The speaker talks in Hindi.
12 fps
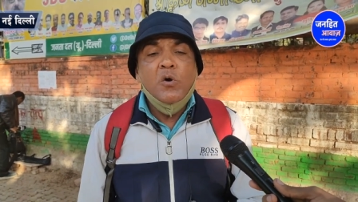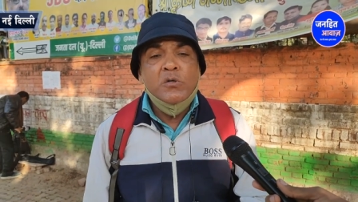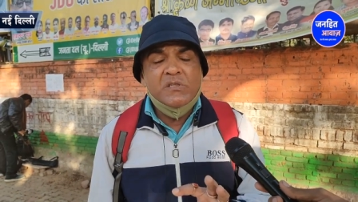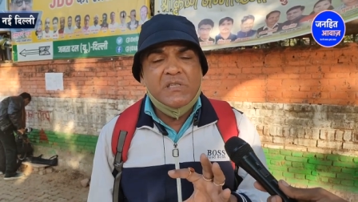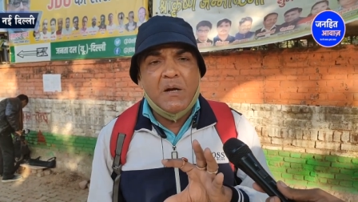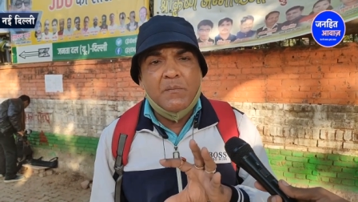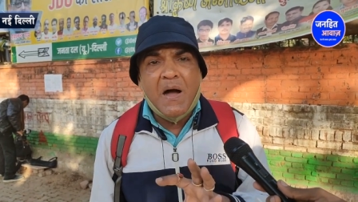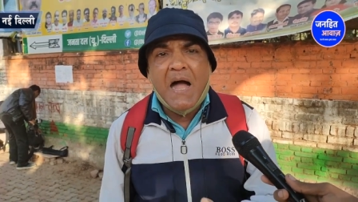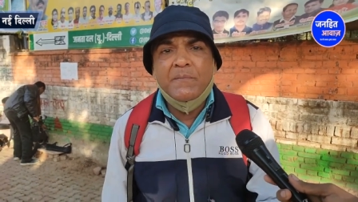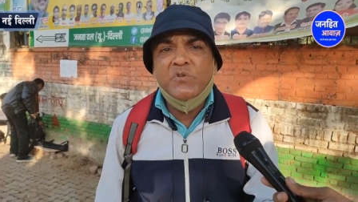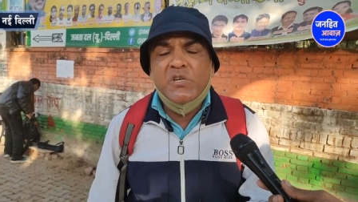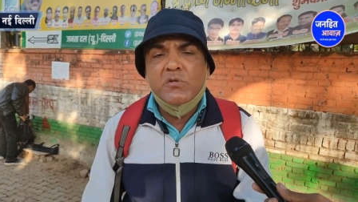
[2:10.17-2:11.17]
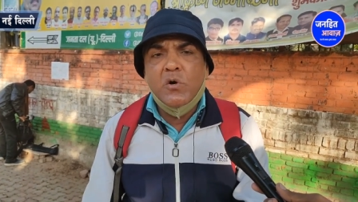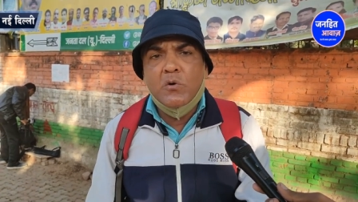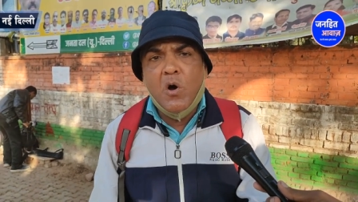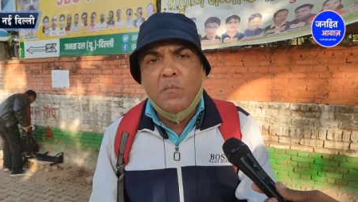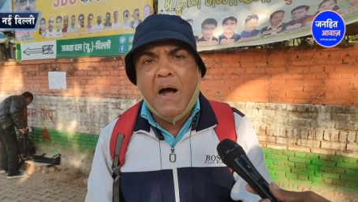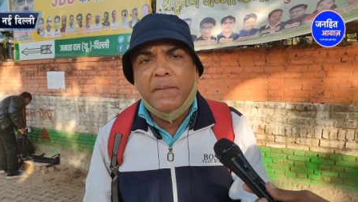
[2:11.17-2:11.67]
उस तमाम चीज़ों
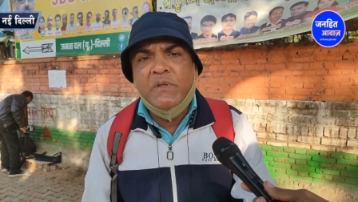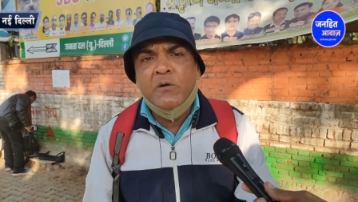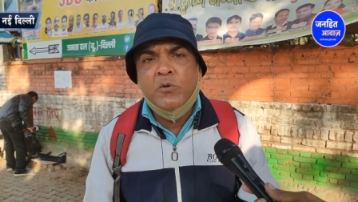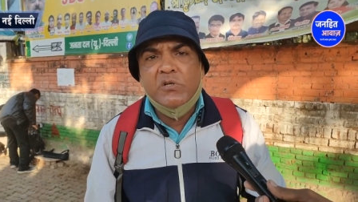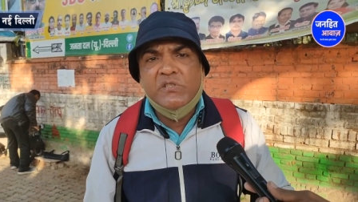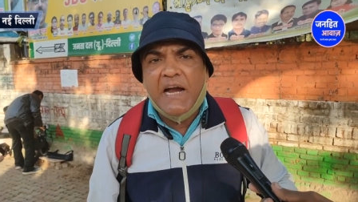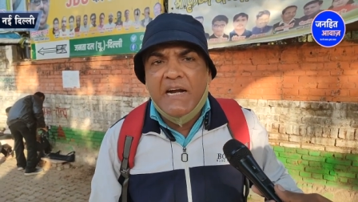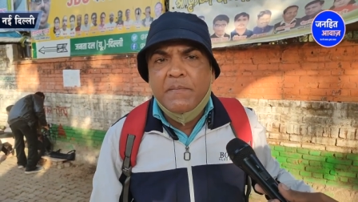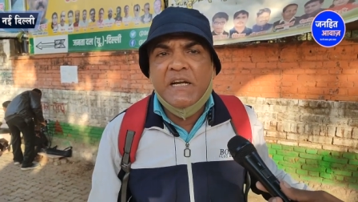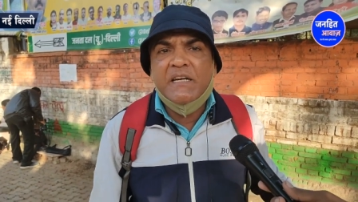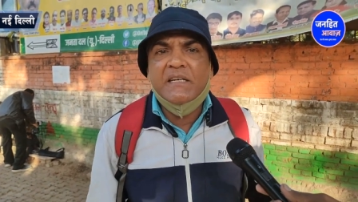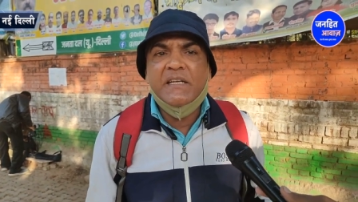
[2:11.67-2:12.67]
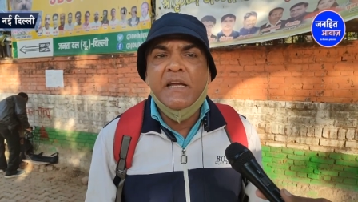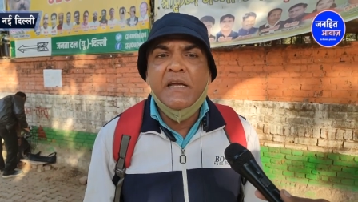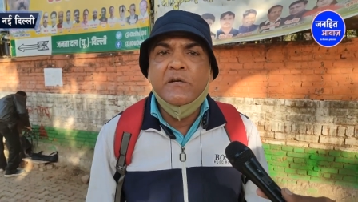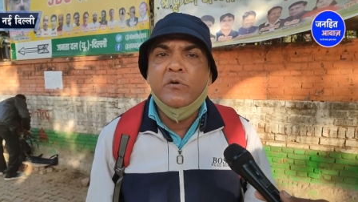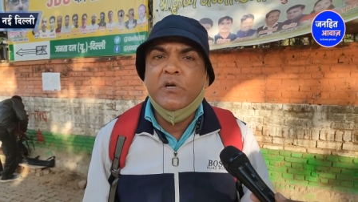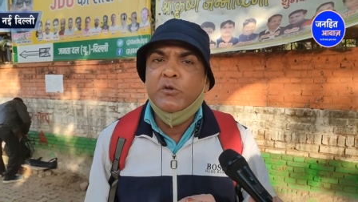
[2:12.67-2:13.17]
को मापदंड को साइड में करके
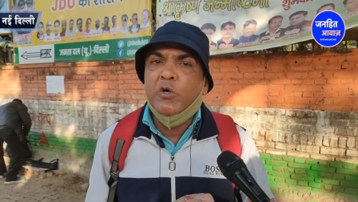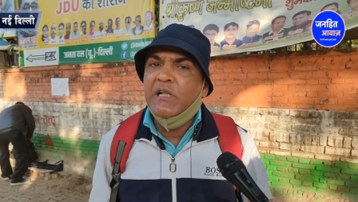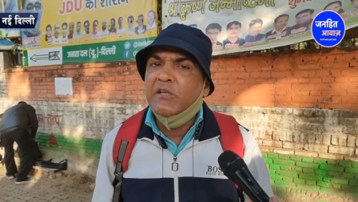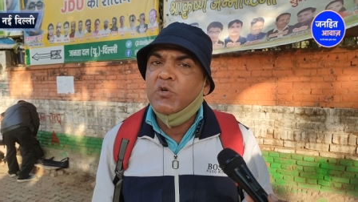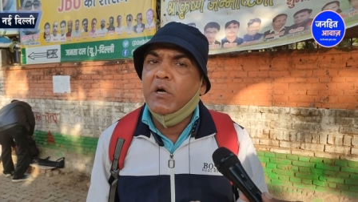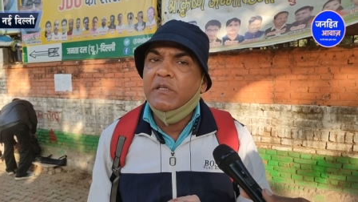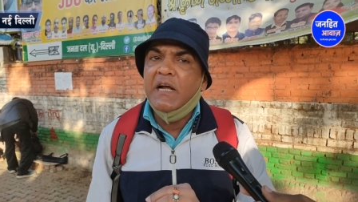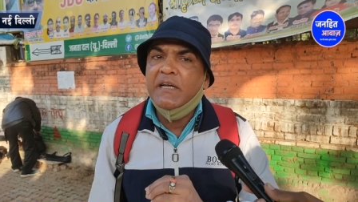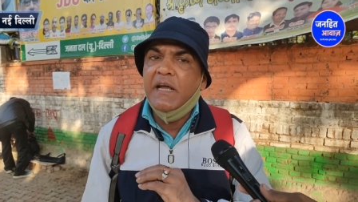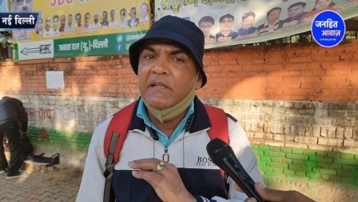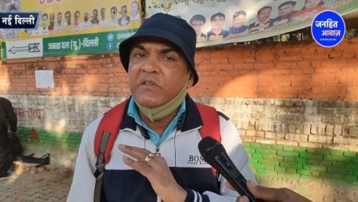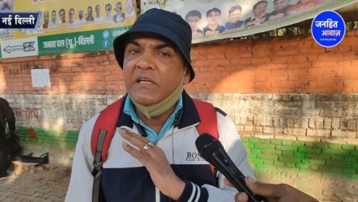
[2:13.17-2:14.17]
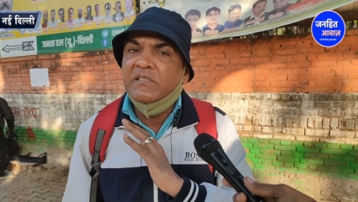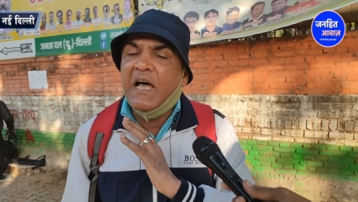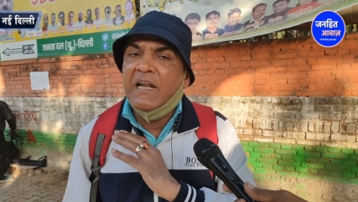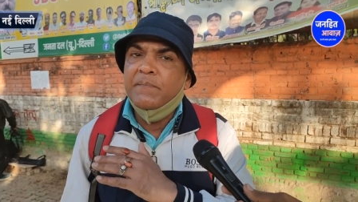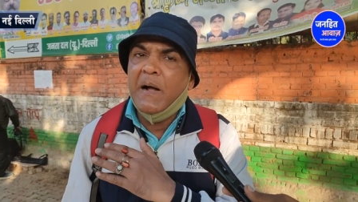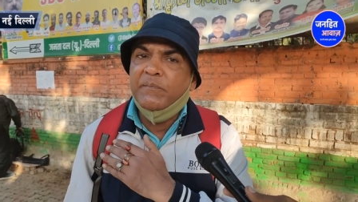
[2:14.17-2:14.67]
इन्होंने 2014 के अंदर
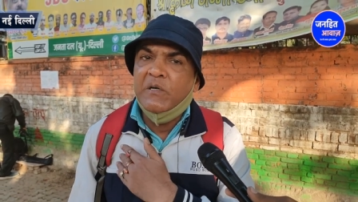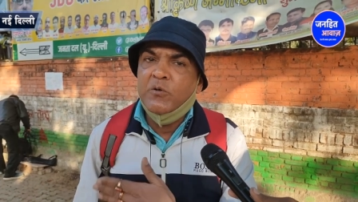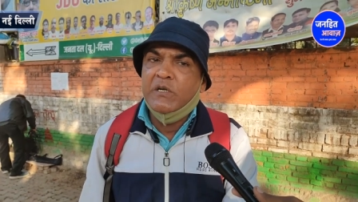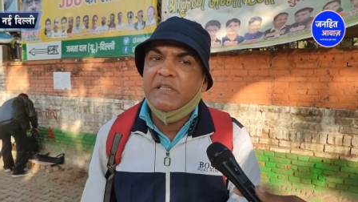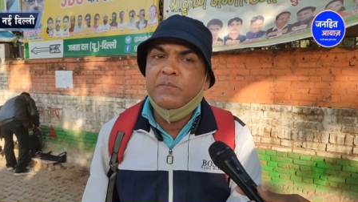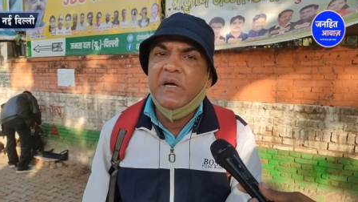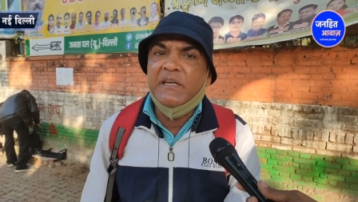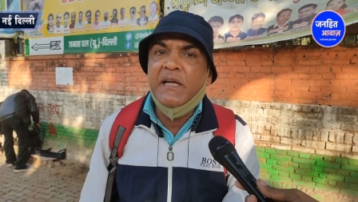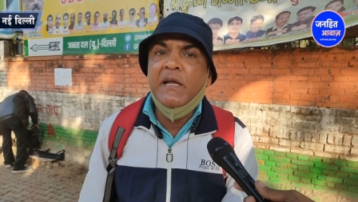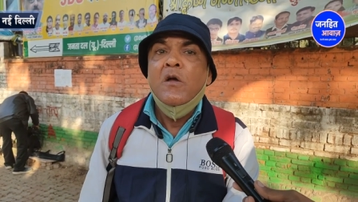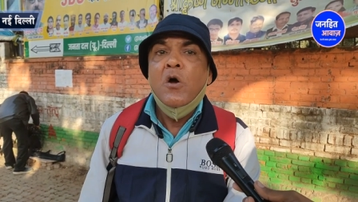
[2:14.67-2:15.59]
सारे मापदंड को खत्म करके